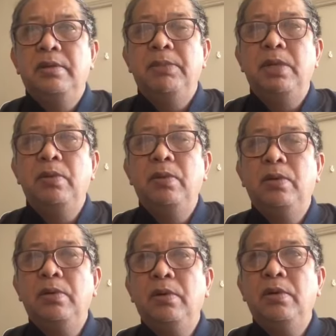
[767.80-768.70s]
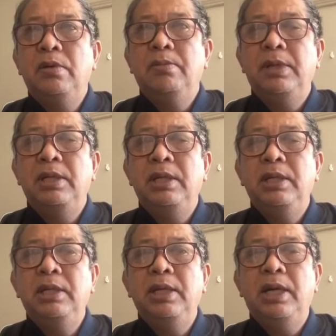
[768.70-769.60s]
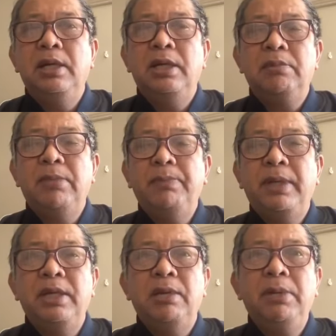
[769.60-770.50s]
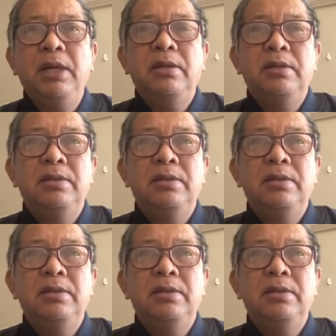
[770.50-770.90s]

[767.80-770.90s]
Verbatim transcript: manluloko, manlilinlang at mapanglamang.